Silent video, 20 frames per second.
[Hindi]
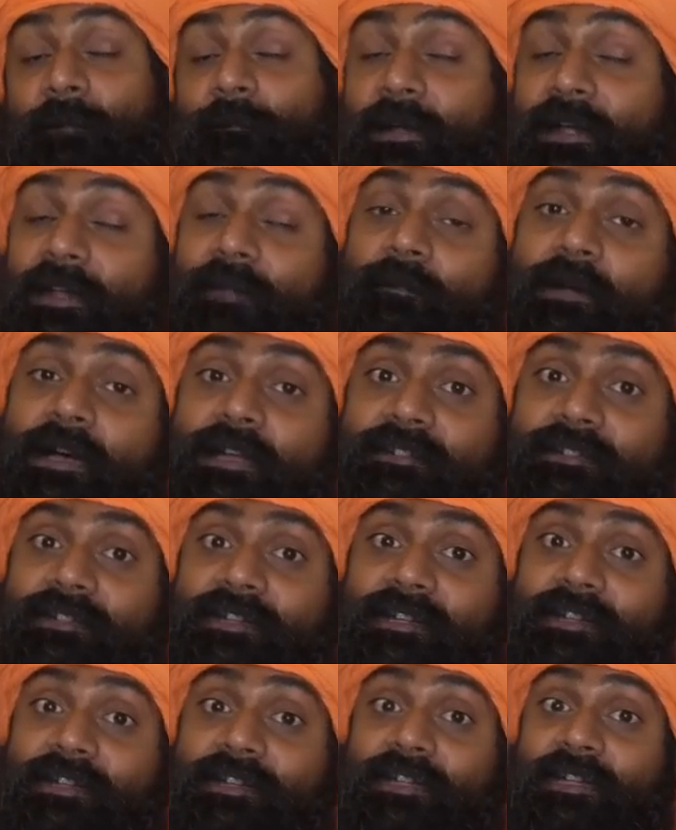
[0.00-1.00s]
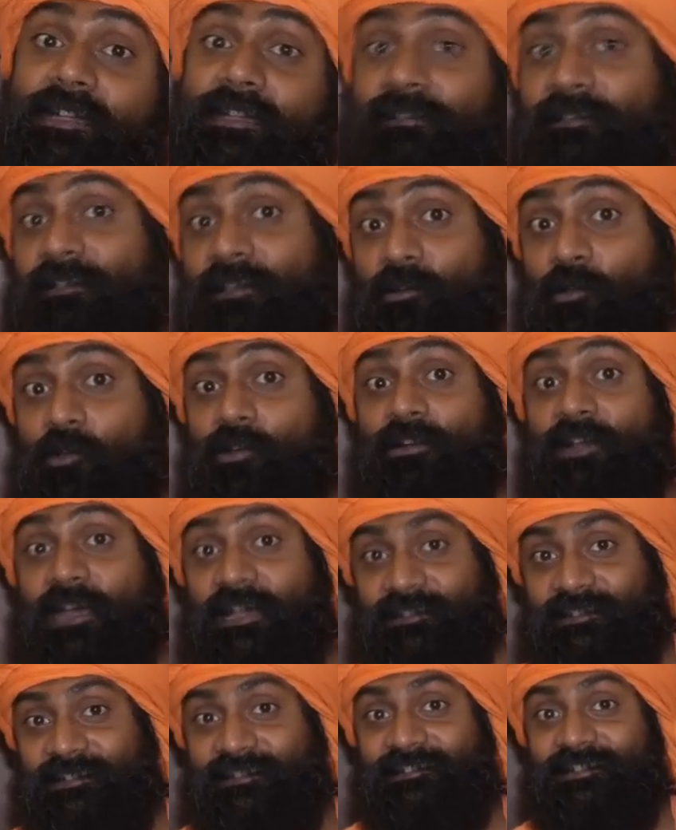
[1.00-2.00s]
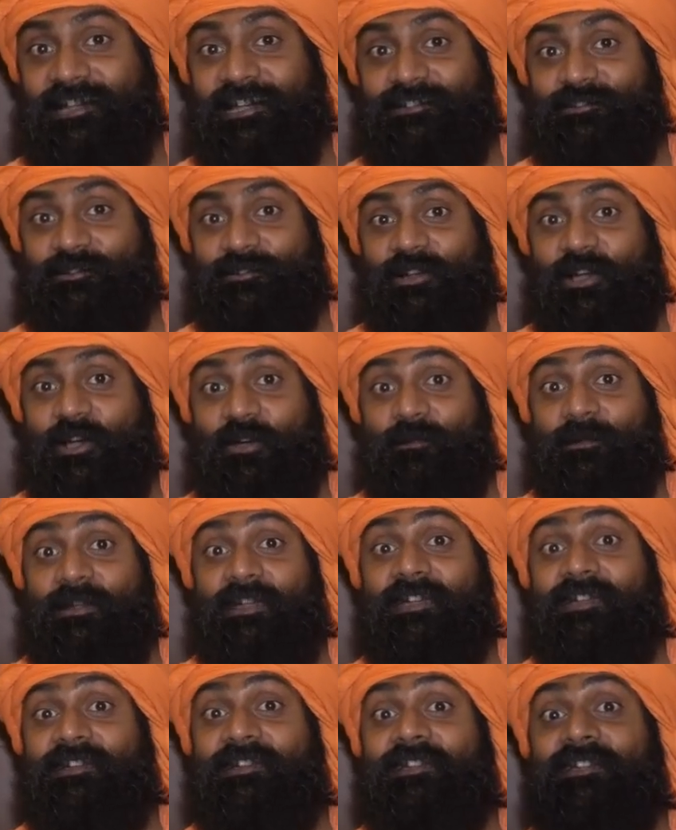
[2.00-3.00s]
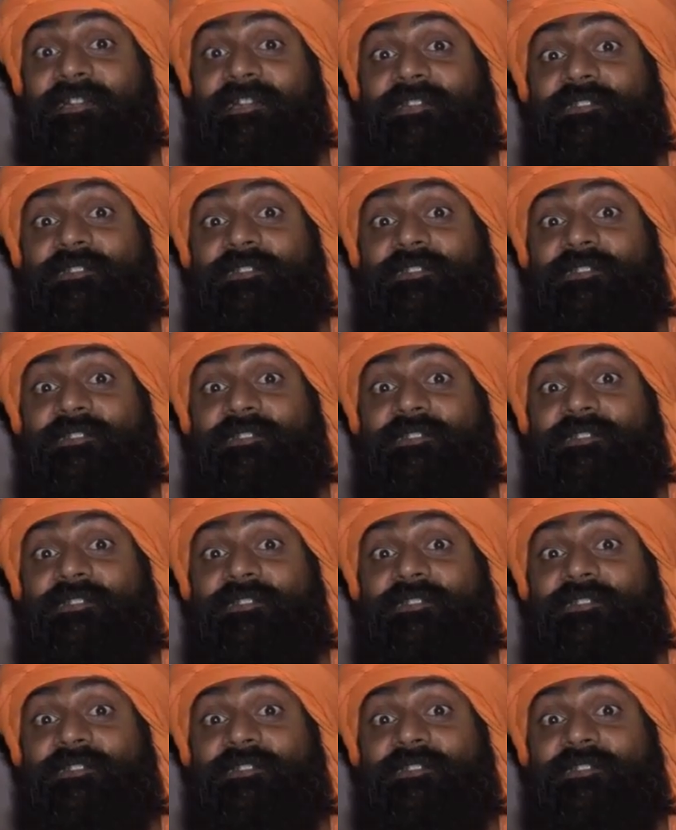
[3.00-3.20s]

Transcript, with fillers: बड़ी बात यह है कि ऐसे लोग ना जीत जाए चुनाव में